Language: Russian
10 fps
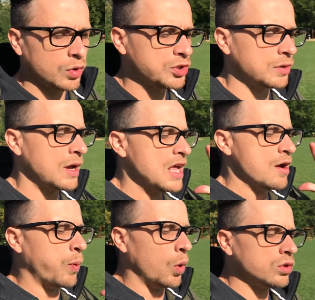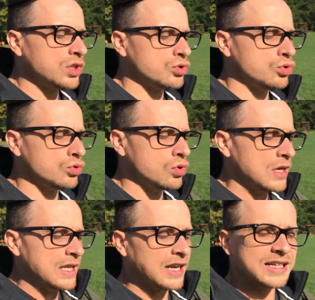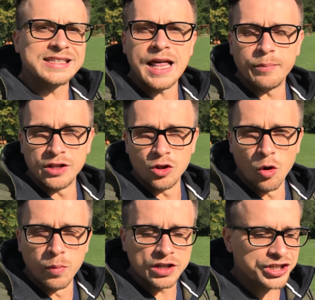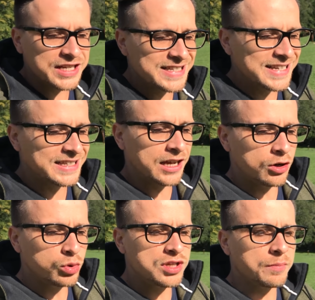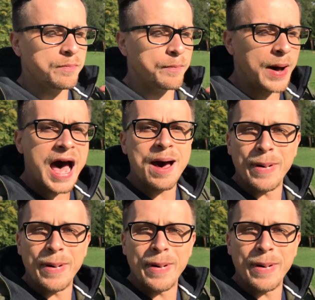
в общем, полностью расслабленный образ жизни, где людям по